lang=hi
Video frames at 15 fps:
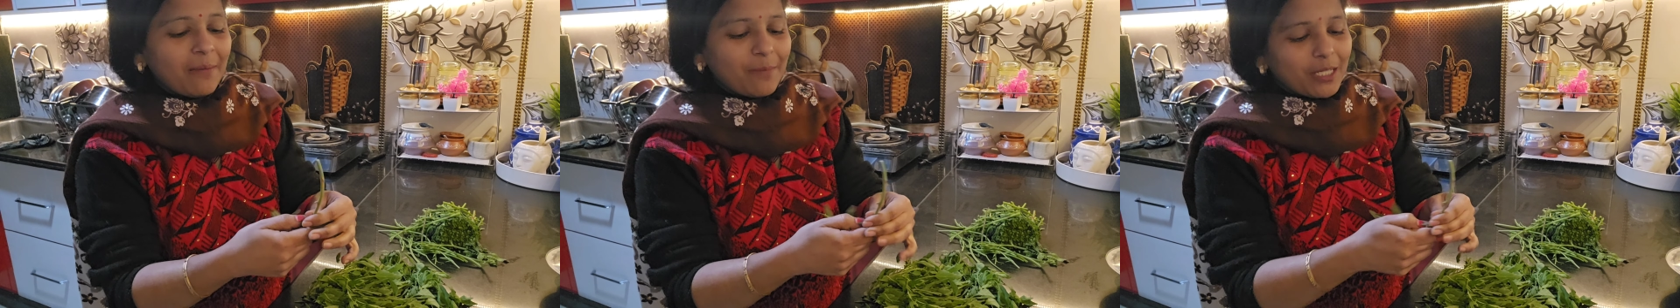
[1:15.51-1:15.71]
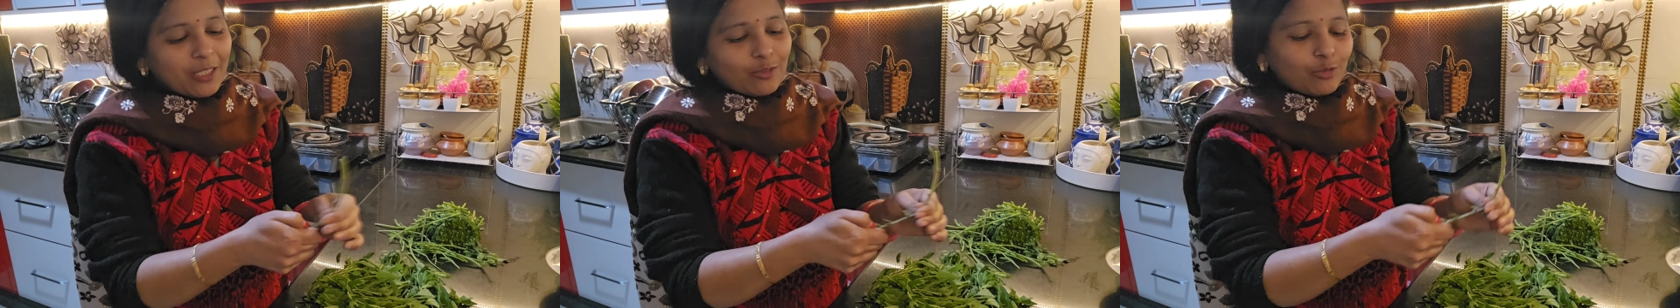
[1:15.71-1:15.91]

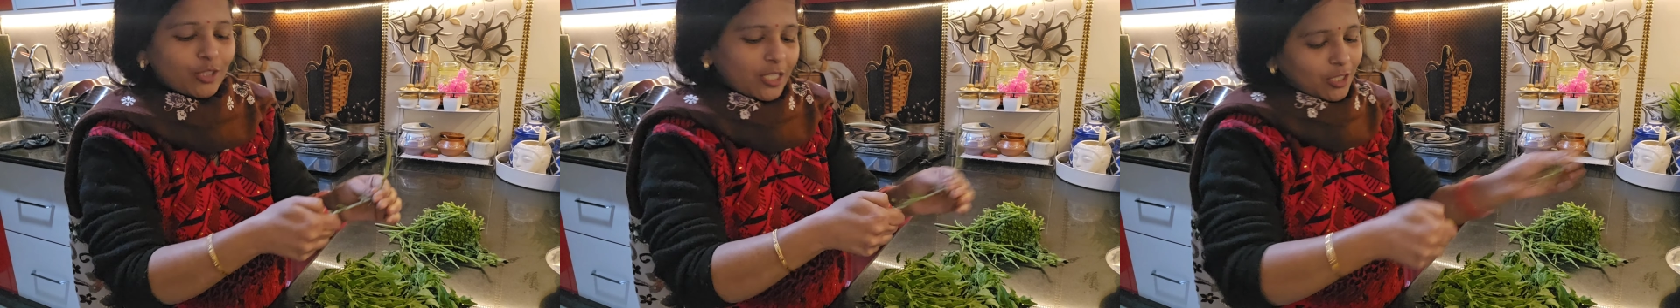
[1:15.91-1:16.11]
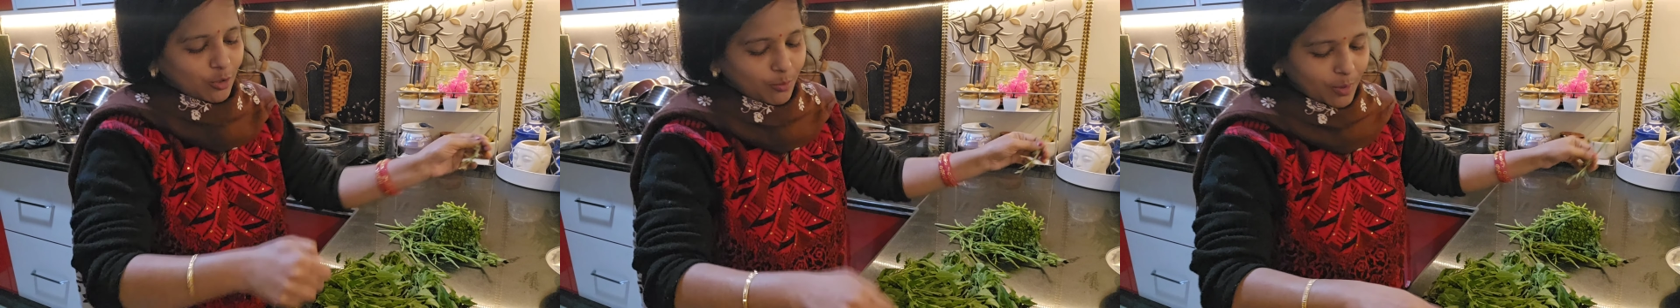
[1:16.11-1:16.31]
मैंने
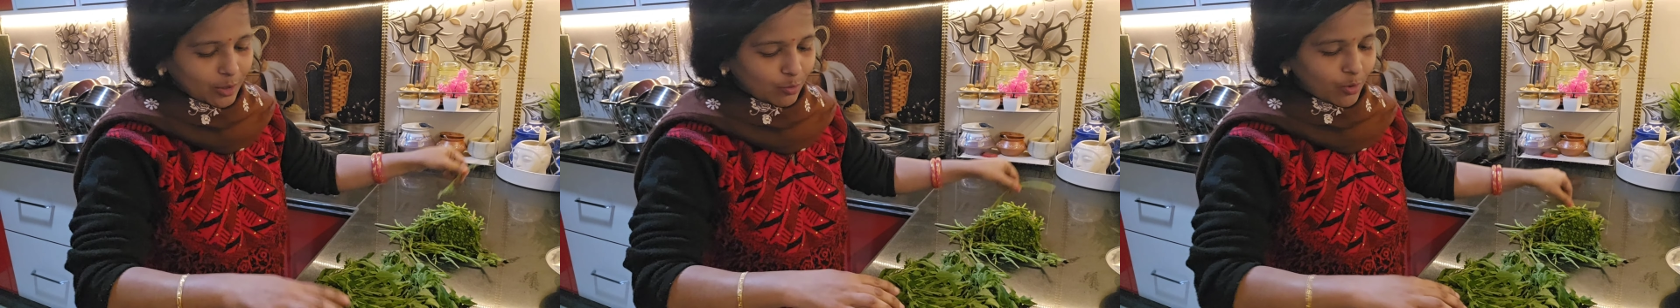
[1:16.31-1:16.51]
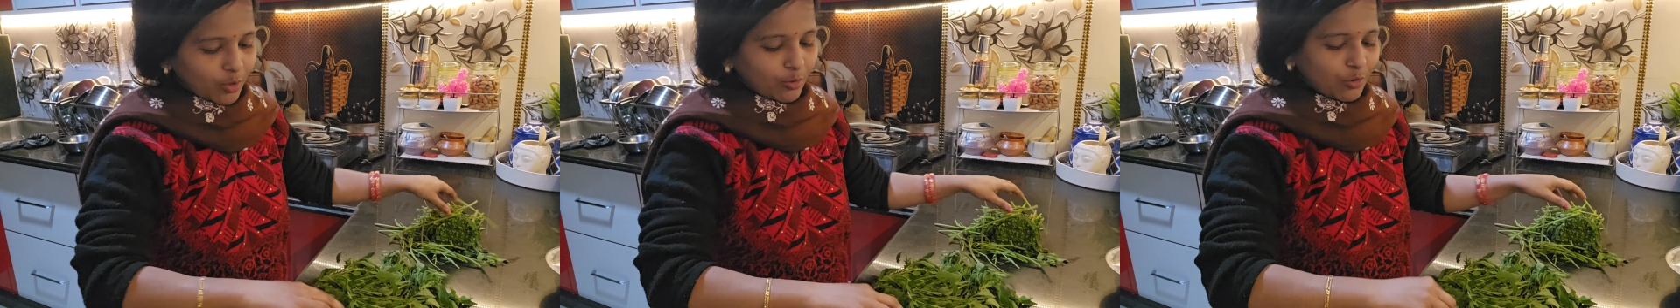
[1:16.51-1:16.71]
सोचा चलो
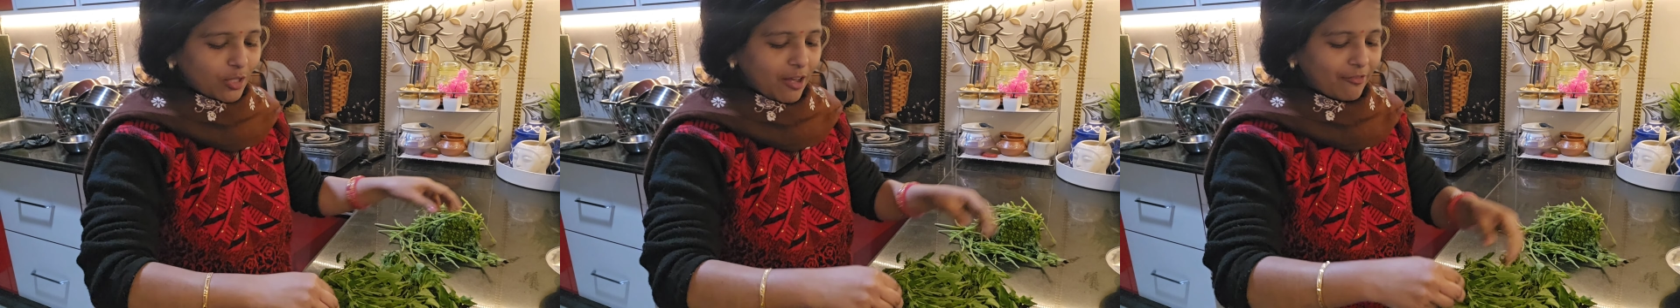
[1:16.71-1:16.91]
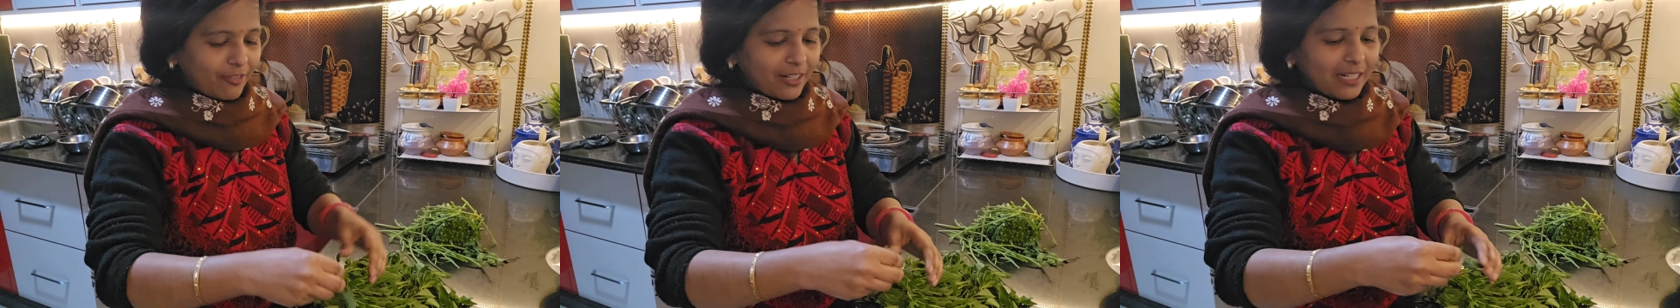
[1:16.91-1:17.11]
बथुए को
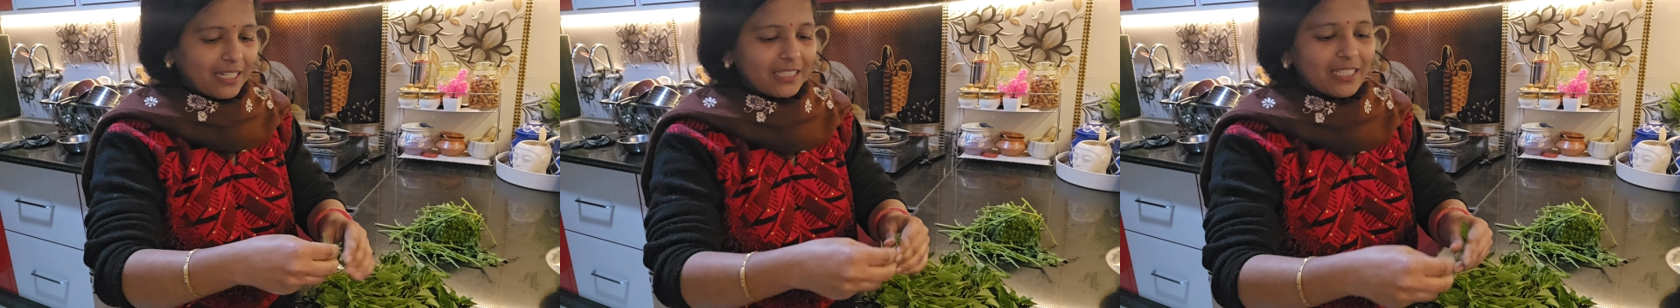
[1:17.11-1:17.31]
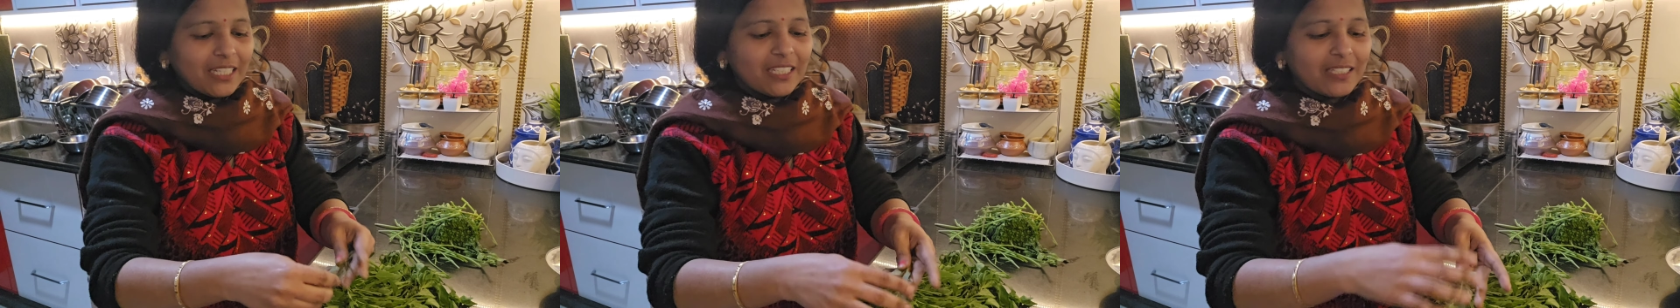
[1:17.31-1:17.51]
साफ़ कर
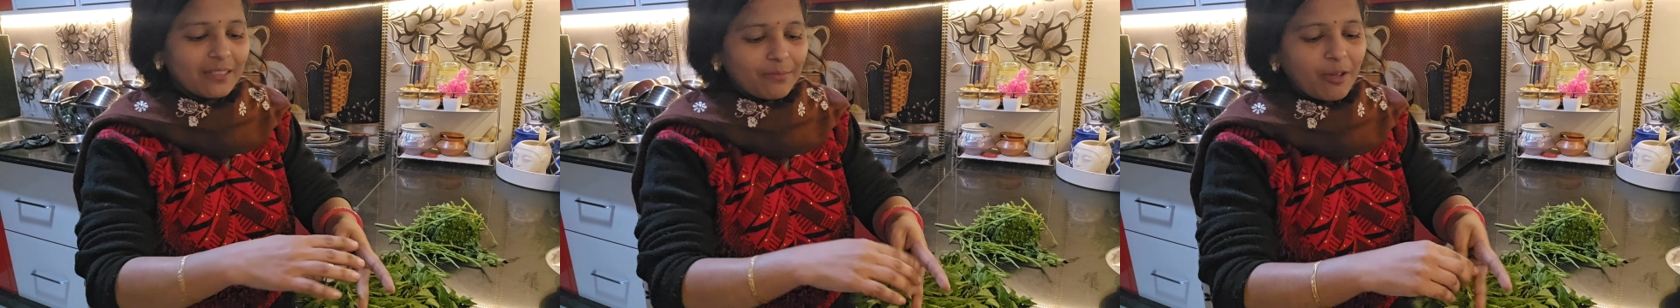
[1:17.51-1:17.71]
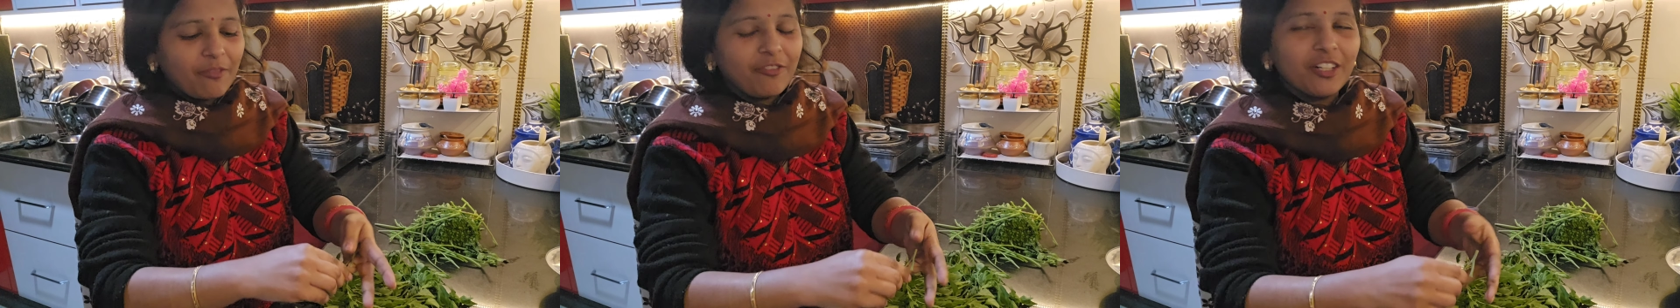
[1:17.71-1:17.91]
लेते
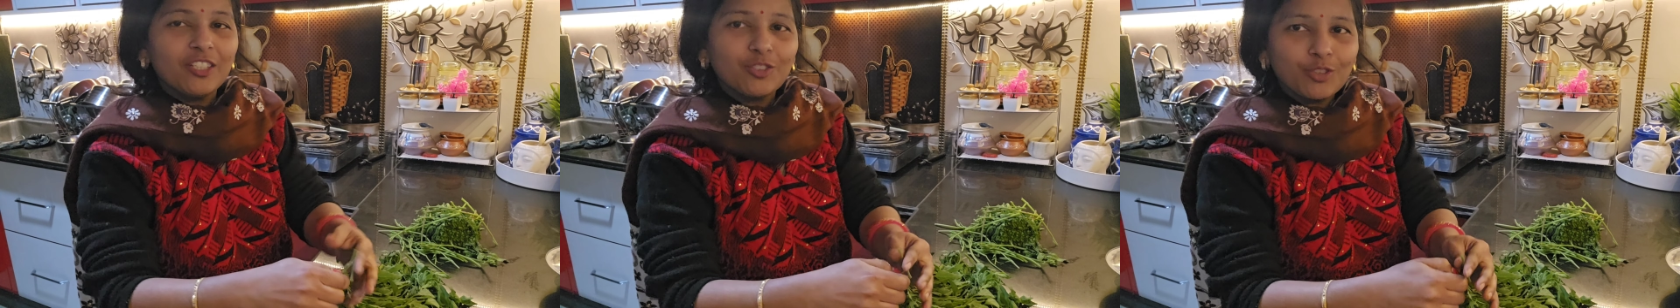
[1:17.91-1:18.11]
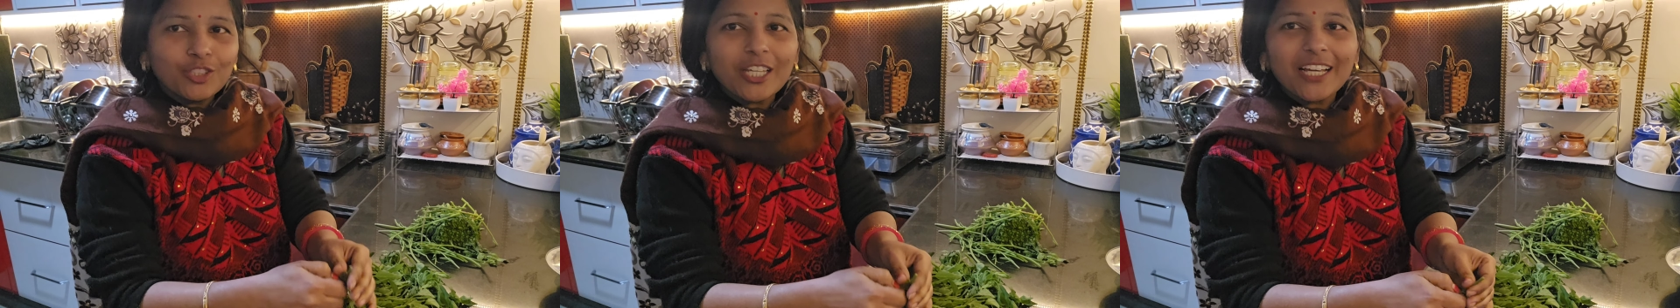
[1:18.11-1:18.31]
हैं मैं
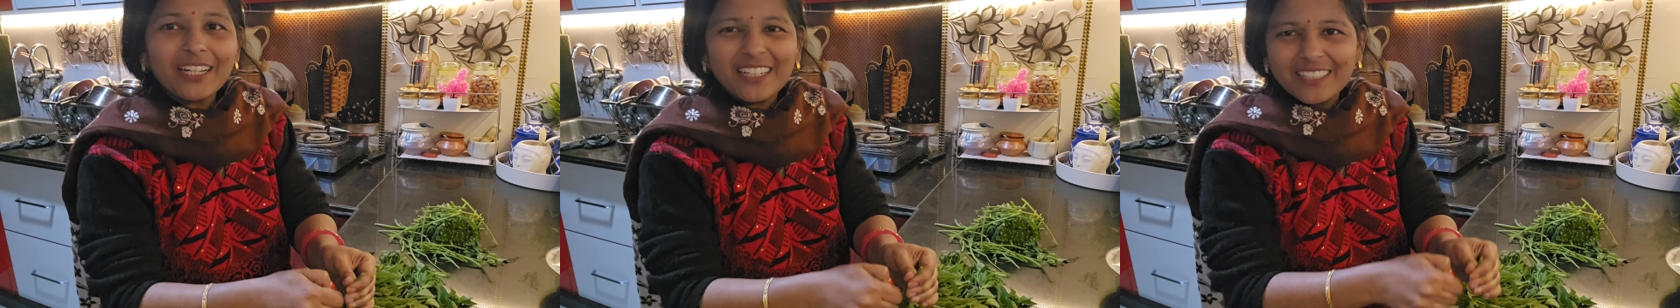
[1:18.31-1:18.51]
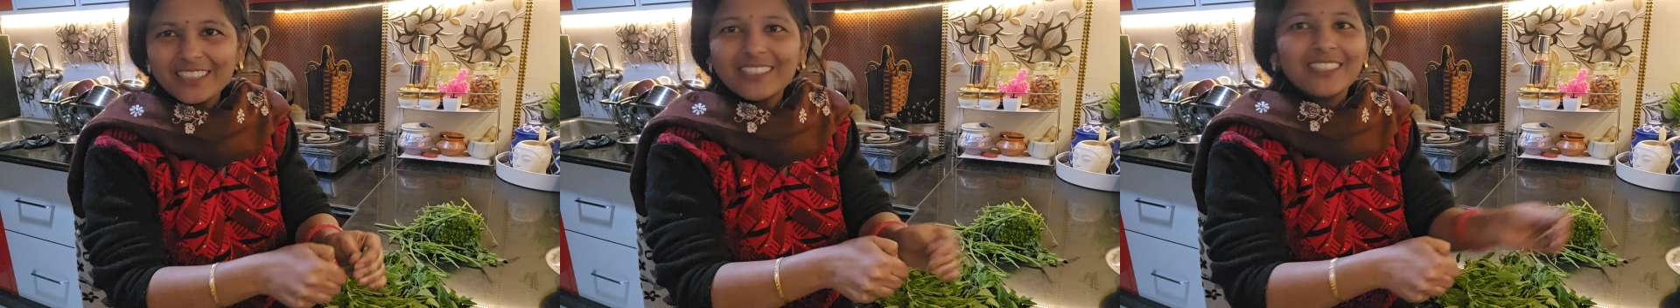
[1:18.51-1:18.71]
फ्रिज को चेक
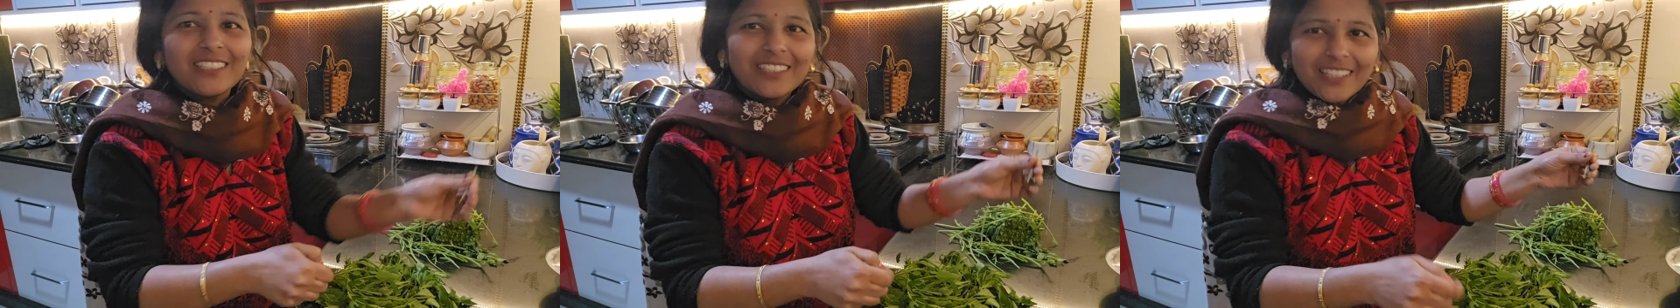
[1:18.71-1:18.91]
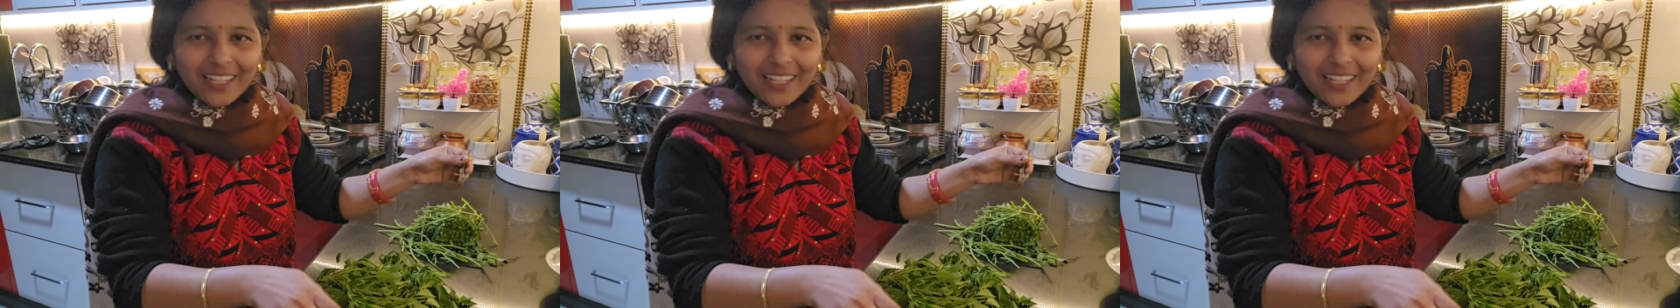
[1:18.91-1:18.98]
कर रही थी कि